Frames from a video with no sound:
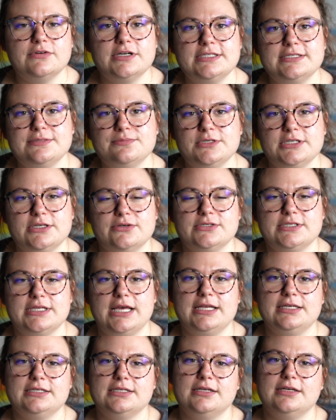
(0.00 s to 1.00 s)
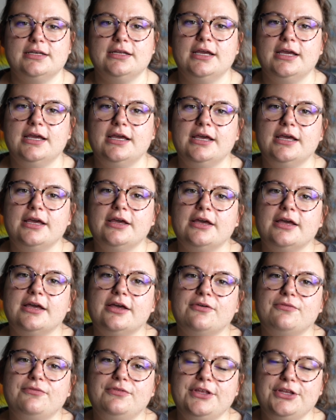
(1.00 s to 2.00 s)
weil sie mich aus anderen
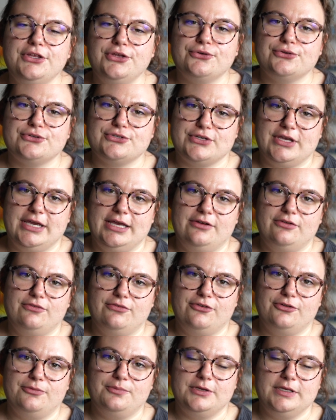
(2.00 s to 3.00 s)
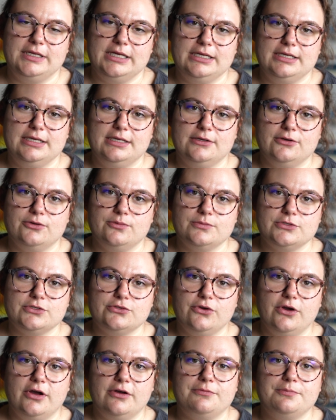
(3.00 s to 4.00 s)
Videos kennen von Mit der Kirche ums
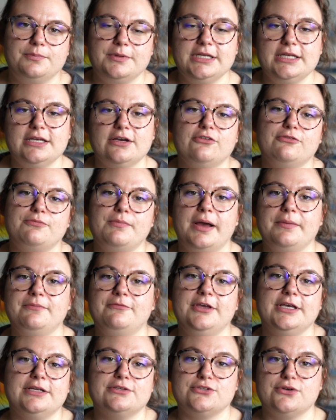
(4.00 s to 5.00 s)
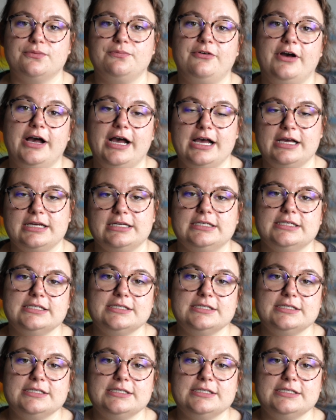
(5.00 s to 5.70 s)
Dorf, bin ich auf meinem Weg zur Pfarrerin.